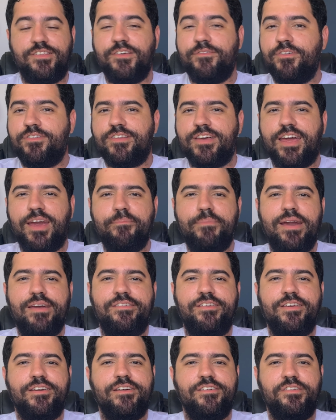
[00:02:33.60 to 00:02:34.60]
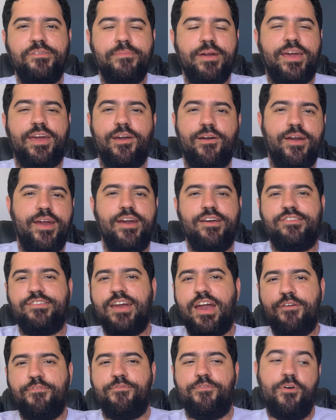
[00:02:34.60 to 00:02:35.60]
E se você quer mais dicas de Mac OS,
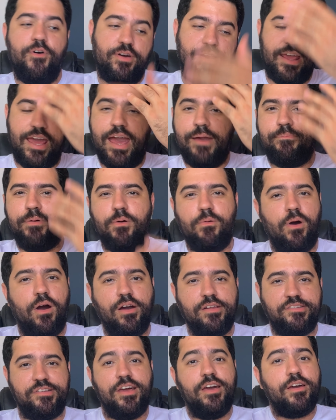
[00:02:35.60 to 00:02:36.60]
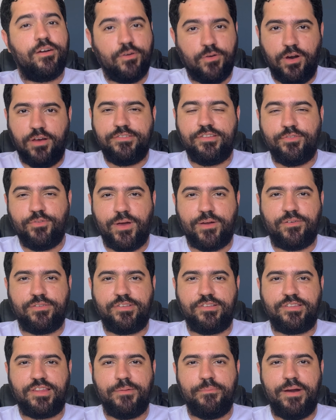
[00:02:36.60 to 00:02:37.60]
iPhone, Apple Watch, gosta do
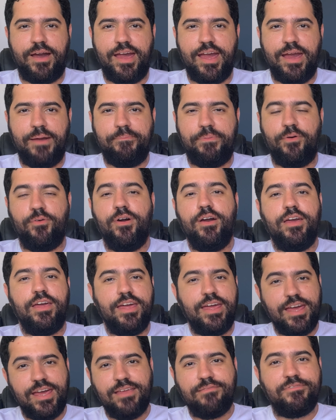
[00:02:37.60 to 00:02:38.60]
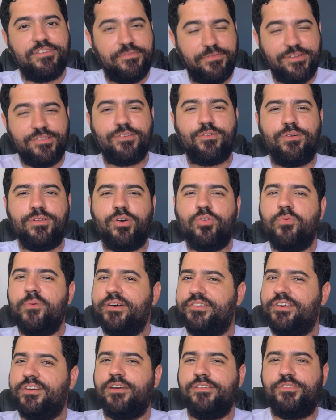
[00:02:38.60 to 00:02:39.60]
ecossistema Apple e de vez em quando
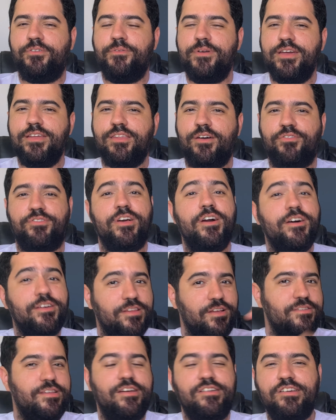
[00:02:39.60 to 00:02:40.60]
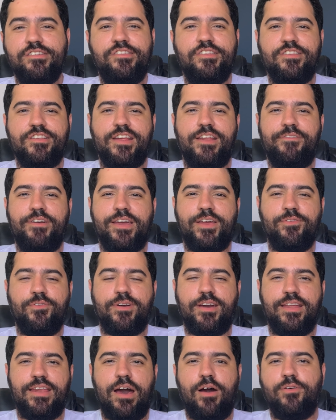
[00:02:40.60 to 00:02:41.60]
algumas dicas de Windows, não deixa de se inscrever aqui no
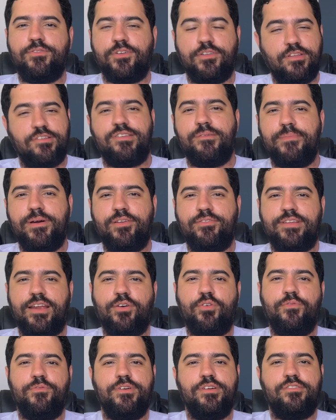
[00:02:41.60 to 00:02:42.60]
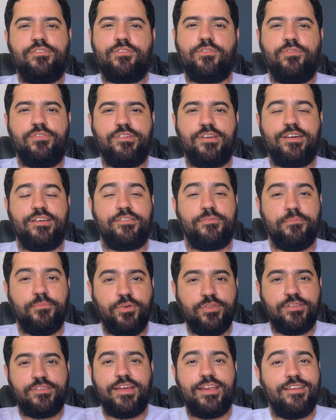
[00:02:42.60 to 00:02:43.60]
canal. Toda semana eu trago vídeos com dicas muito